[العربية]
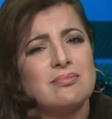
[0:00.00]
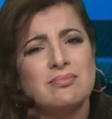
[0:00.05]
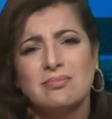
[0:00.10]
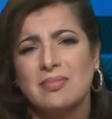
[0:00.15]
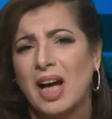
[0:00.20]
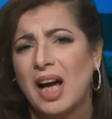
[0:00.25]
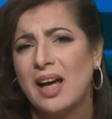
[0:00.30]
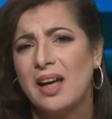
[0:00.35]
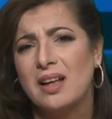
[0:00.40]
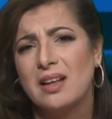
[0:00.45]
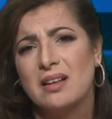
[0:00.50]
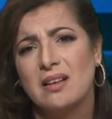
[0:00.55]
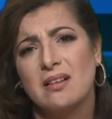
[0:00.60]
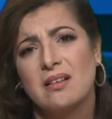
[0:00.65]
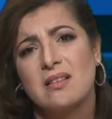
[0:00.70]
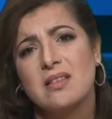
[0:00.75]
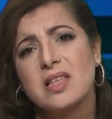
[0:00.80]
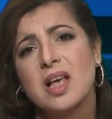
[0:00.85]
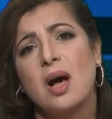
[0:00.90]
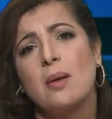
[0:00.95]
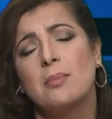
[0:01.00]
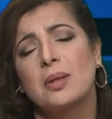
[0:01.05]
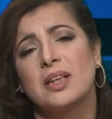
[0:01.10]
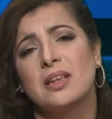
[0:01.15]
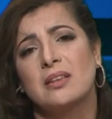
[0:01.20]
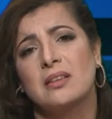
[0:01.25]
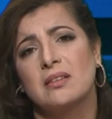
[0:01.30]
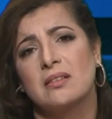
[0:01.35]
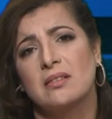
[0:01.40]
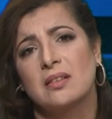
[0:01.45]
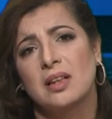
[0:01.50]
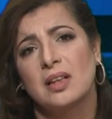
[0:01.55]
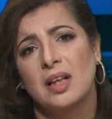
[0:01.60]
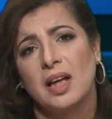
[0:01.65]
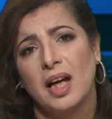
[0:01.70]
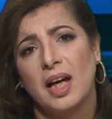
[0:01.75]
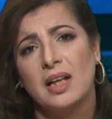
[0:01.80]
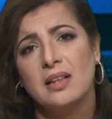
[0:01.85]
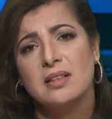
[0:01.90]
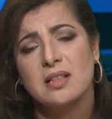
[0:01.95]
حاجه صعبه جدا
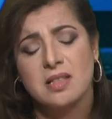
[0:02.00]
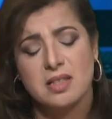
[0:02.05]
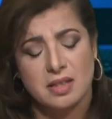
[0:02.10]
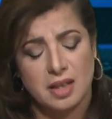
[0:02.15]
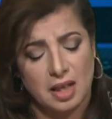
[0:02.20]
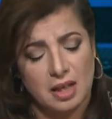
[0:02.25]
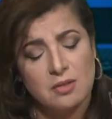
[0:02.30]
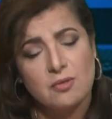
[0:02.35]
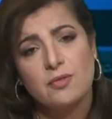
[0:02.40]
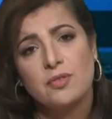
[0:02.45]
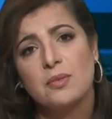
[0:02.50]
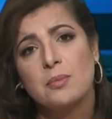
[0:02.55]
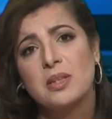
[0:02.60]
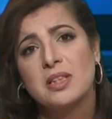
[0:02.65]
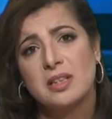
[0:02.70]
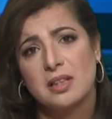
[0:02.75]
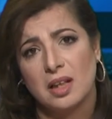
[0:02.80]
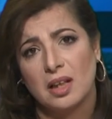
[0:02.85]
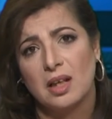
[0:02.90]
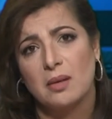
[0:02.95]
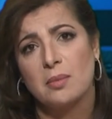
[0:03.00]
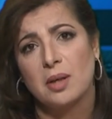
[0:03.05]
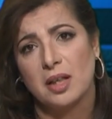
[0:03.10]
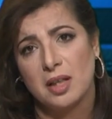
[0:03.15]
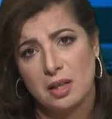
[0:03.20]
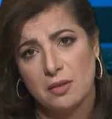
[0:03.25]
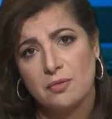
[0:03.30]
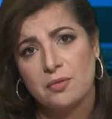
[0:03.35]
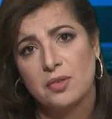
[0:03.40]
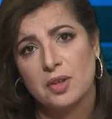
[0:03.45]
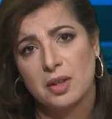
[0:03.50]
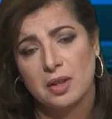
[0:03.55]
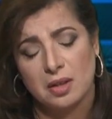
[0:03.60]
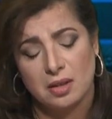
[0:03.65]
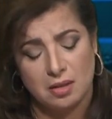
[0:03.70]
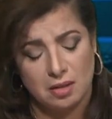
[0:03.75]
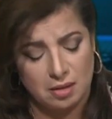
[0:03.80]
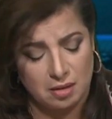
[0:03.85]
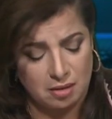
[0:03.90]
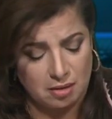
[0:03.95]
حادث كان في مدينه جامعيه في
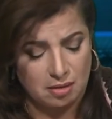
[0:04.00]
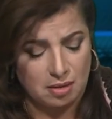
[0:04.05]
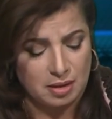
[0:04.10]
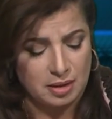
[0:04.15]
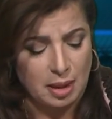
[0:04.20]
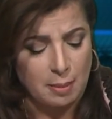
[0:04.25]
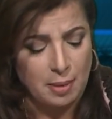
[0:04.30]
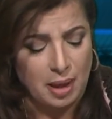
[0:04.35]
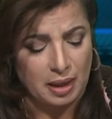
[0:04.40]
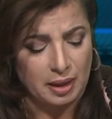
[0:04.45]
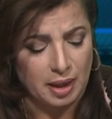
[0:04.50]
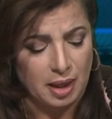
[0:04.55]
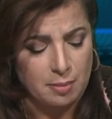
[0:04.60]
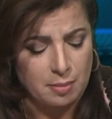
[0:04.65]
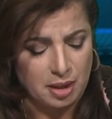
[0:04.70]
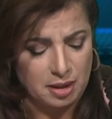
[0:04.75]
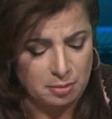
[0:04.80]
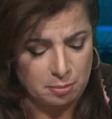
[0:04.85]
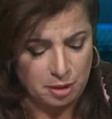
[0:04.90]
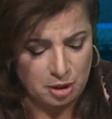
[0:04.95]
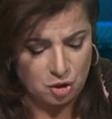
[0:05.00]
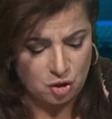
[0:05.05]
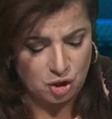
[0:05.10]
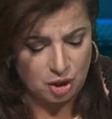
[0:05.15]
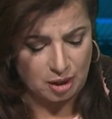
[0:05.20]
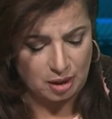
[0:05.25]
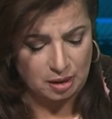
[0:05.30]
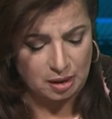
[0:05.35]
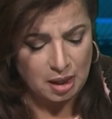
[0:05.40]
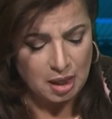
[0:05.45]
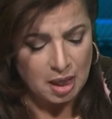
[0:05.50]
آه، تابعه لجامعه ميتشيجن